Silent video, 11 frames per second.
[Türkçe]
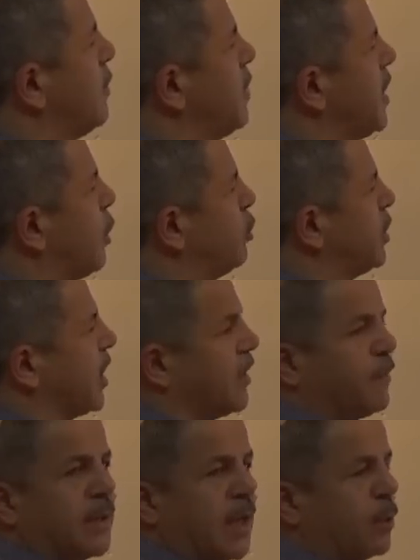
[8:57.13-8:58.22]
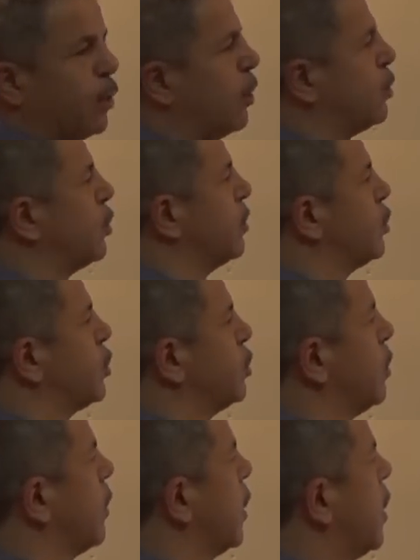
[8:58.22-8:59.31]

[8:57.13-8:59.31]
da bir Yahudi tarafından öldürülmüştü.